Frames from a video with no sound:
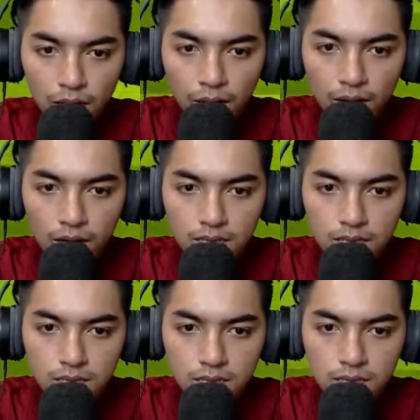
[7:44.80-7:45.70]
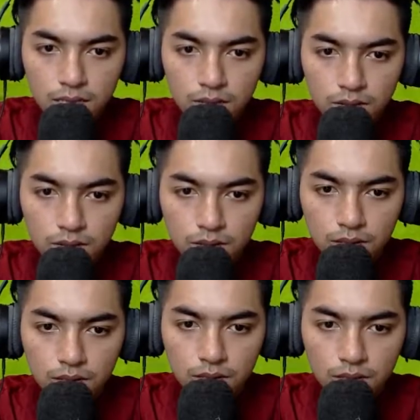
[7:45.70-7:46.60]
Awas.
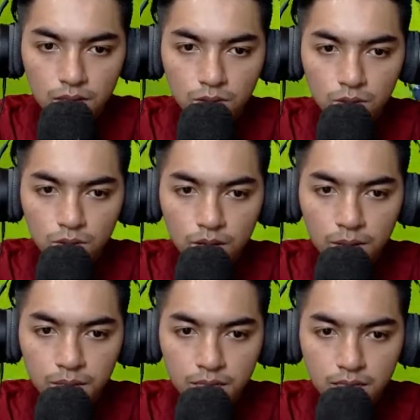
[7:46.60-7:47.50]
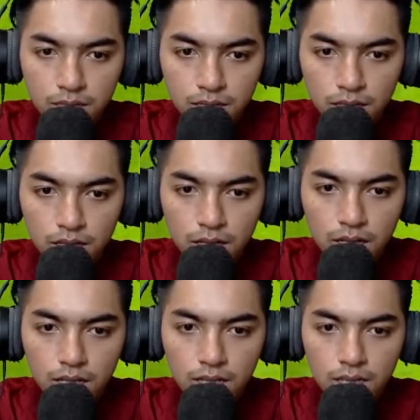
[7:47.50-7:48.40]
Aduh, aduh, aduh hampir
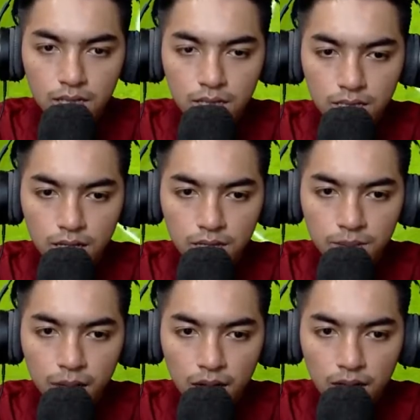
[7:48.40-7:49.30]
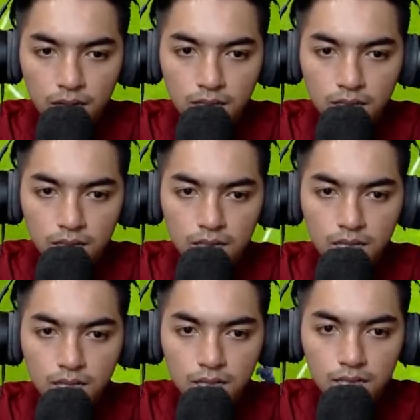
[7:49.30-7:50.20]
saja kita cari teman.
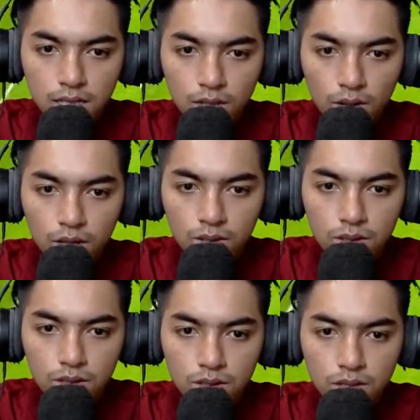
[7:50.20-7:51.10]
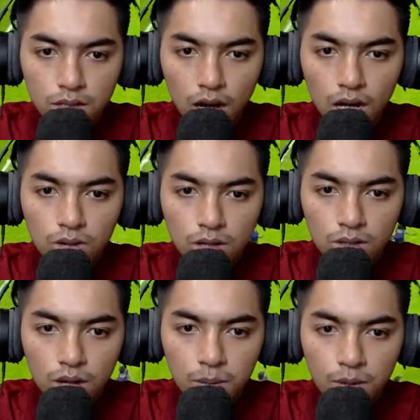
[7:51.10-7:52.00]
Ronaldo. Ah,
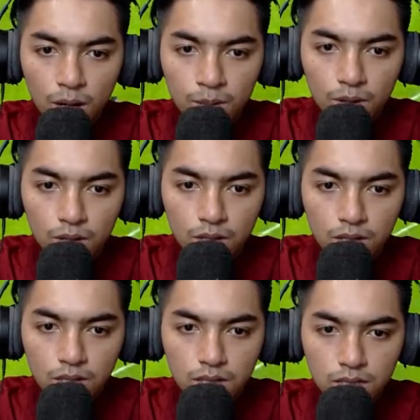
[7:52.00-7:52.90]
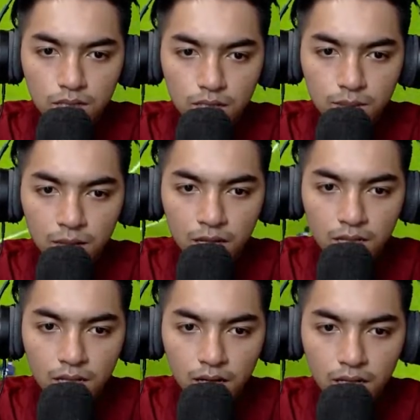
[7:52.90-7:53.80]
Ronaldo ambruk, ambruk. Cari teman
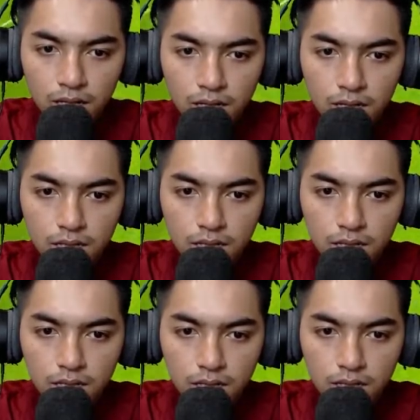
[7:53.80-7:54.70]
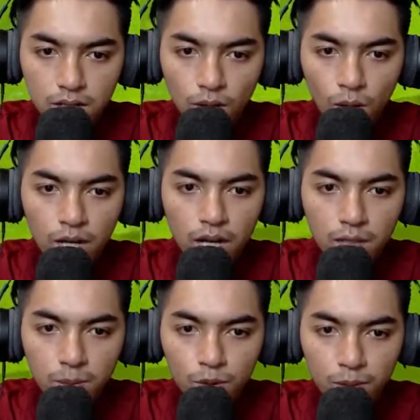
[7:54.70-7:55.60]
lagi yang lain. Oke,
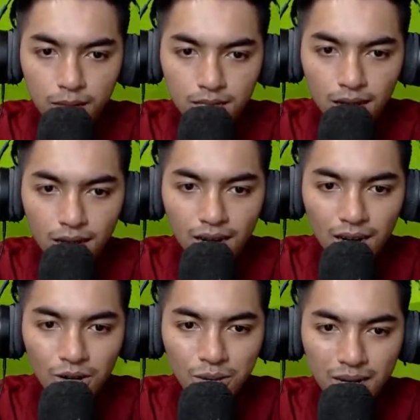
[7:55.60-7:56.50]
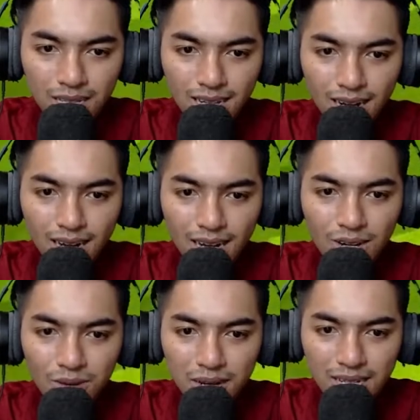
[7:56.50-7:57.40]
ada Bro Maria. Bro Maria,
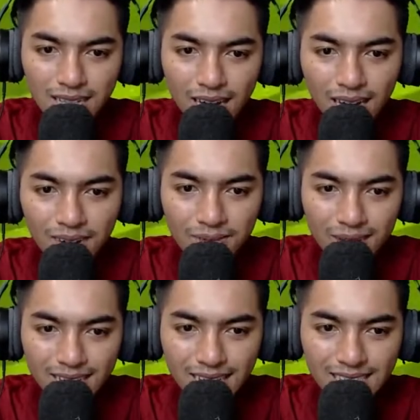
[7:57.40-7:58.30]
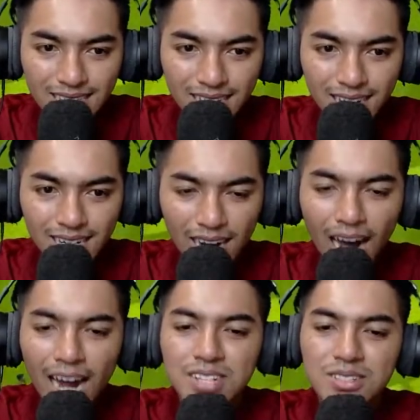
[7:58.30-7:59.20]
Bro Maria, Bro Maria tendangan.
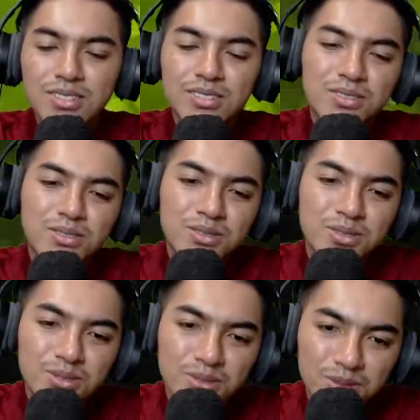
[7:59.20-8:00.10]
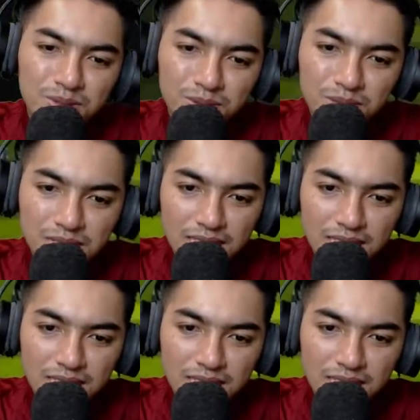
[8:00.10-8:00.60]
Aduh,